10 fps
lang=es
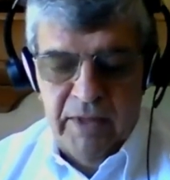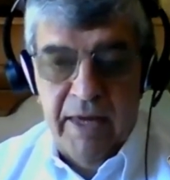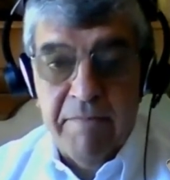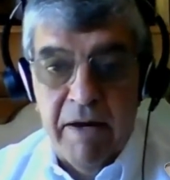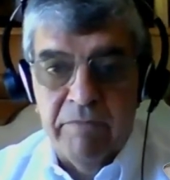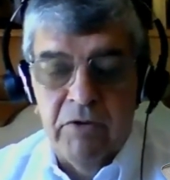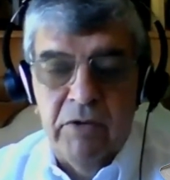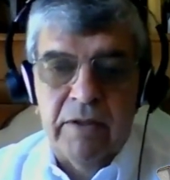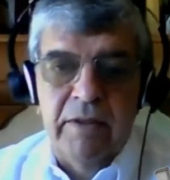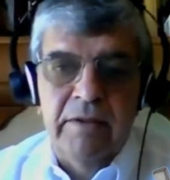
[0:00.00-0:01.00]
que amamos
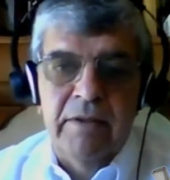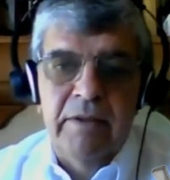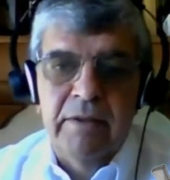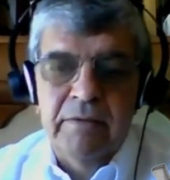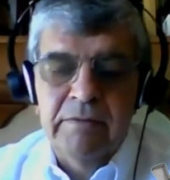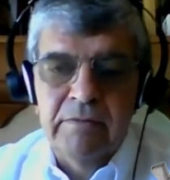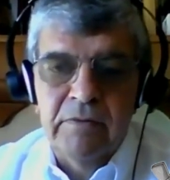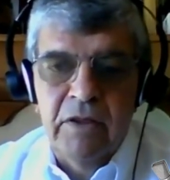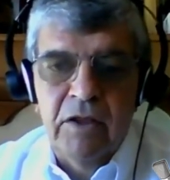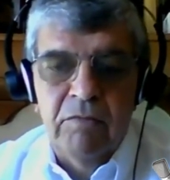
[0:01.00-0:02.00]
la Argentina
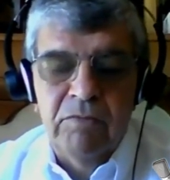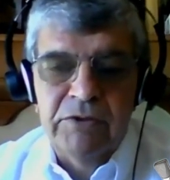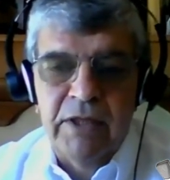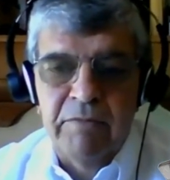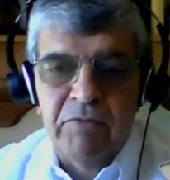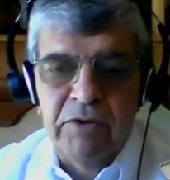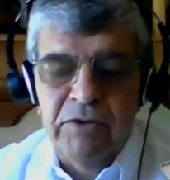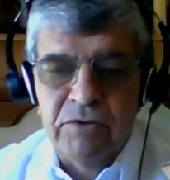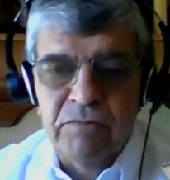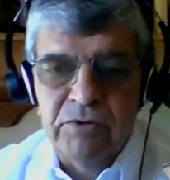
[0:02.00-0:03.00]
y como ya hemos
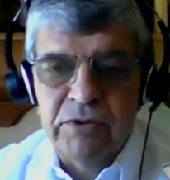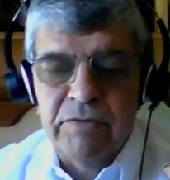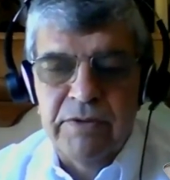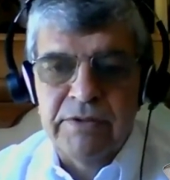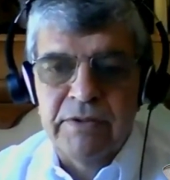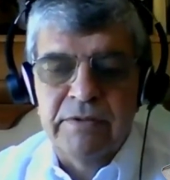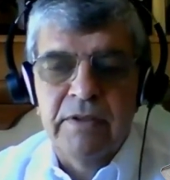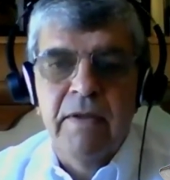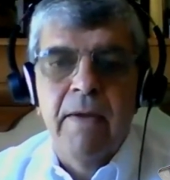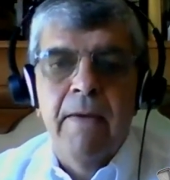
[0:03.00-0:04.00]
dicho muchas veces,
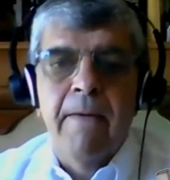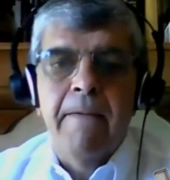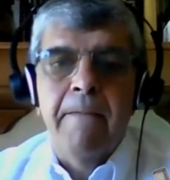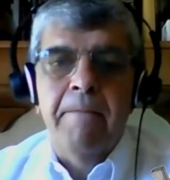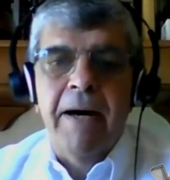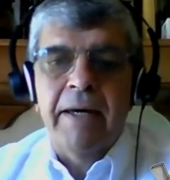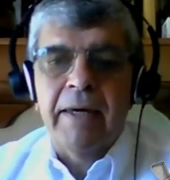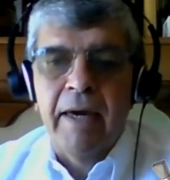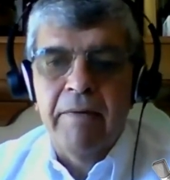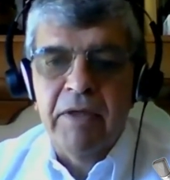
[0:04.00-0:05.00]
más
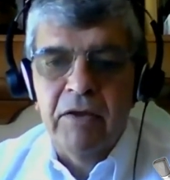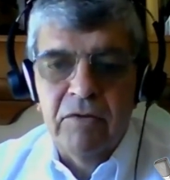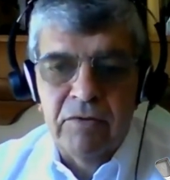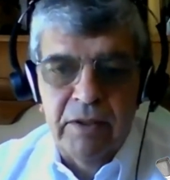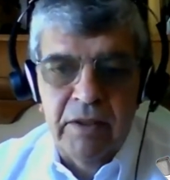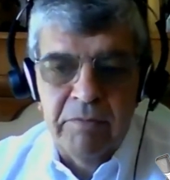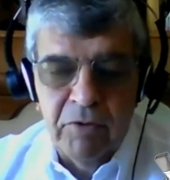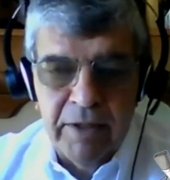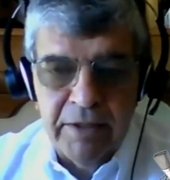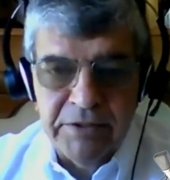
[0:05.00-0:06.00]
que amigos
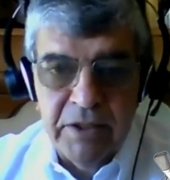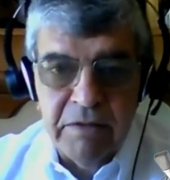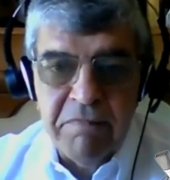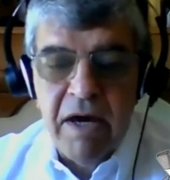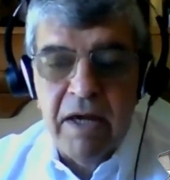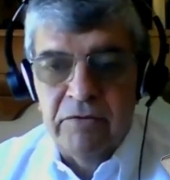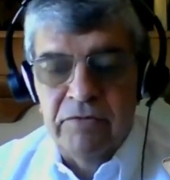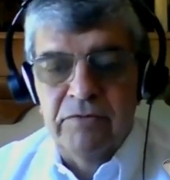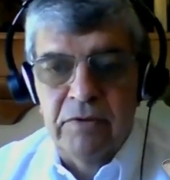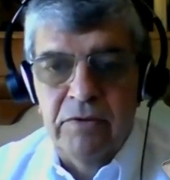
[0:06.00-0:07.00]
tenemos casi
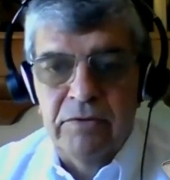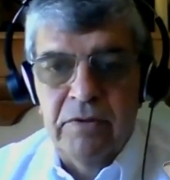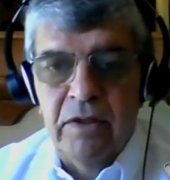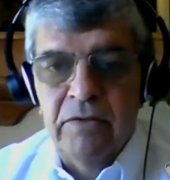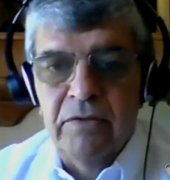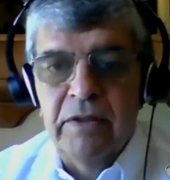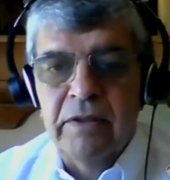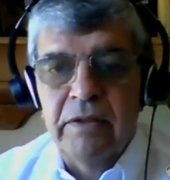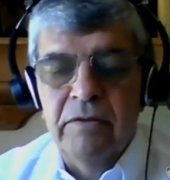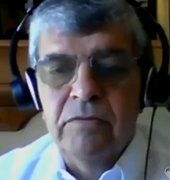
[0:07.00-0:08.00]
hermanos del otro lado del
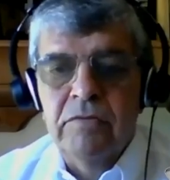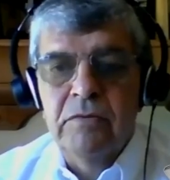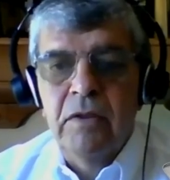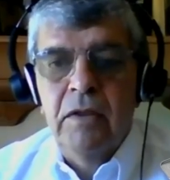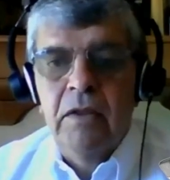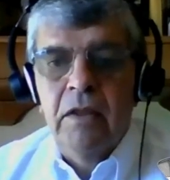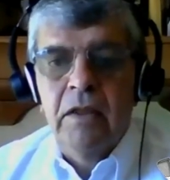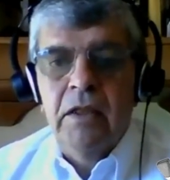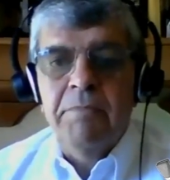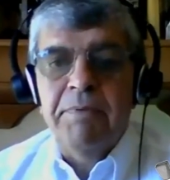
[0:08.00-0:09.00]
río.
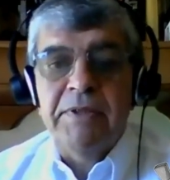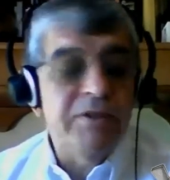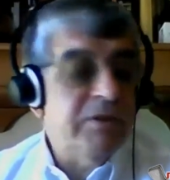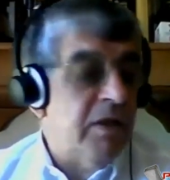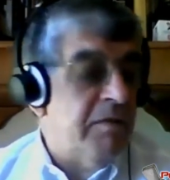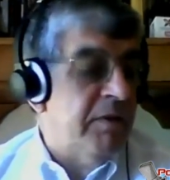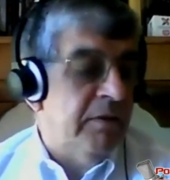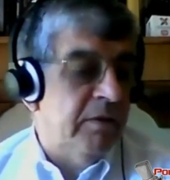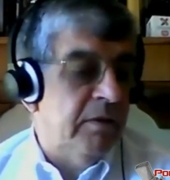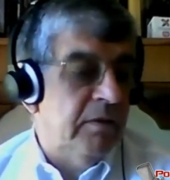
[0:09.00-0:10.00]
Y
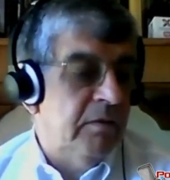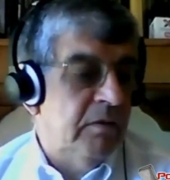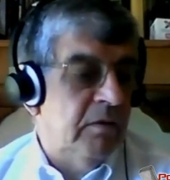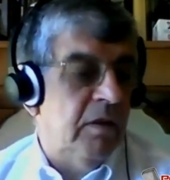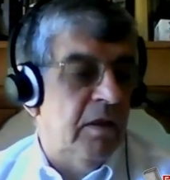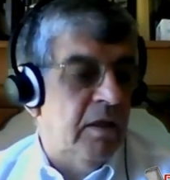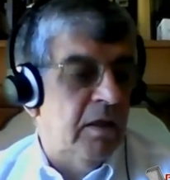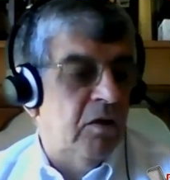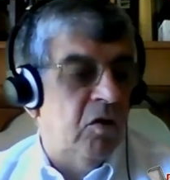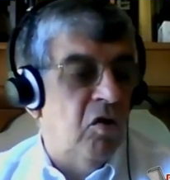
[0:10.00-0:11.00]
precisamente
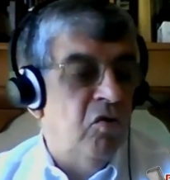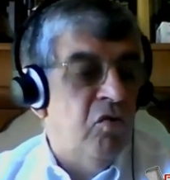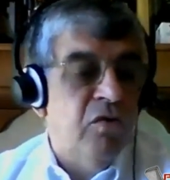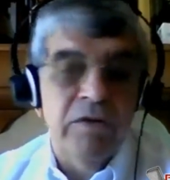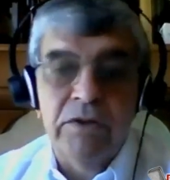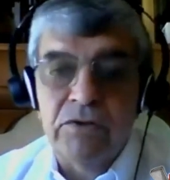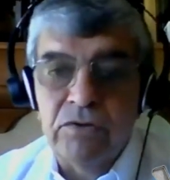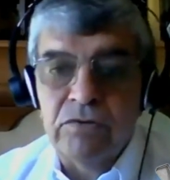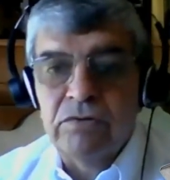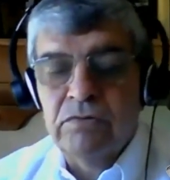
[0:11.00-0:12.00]
eh, con uno de
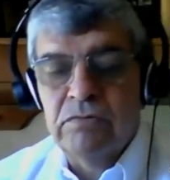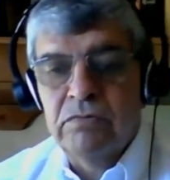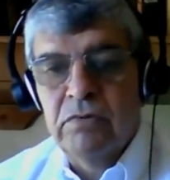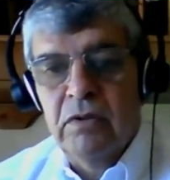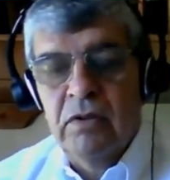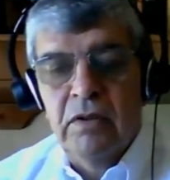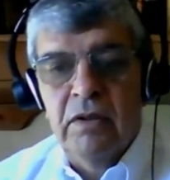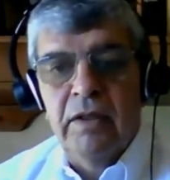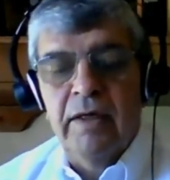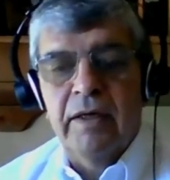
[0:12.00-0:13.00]
ellos,
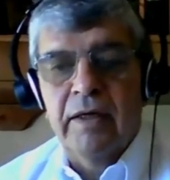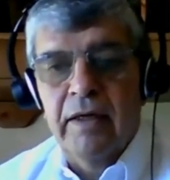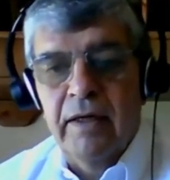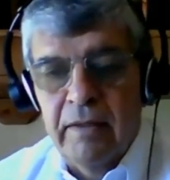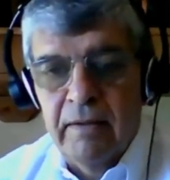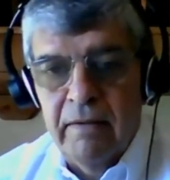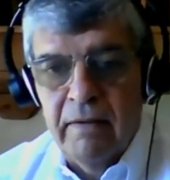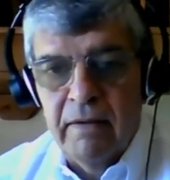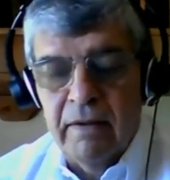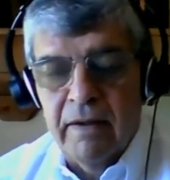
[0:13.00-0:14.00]
es que
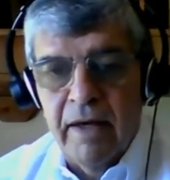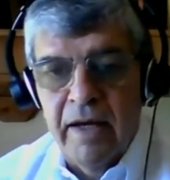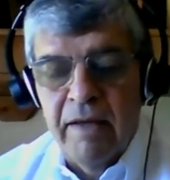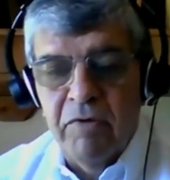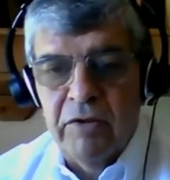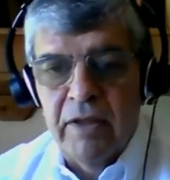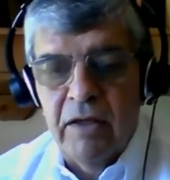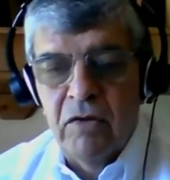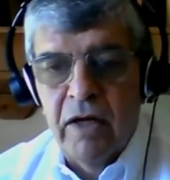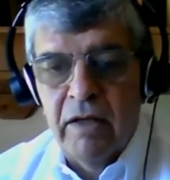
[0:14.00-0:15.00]
eh, queremos
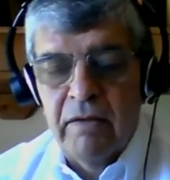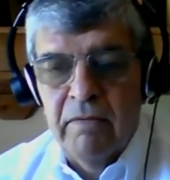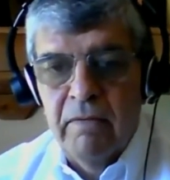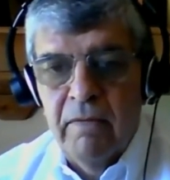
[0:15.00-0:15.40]
dialogar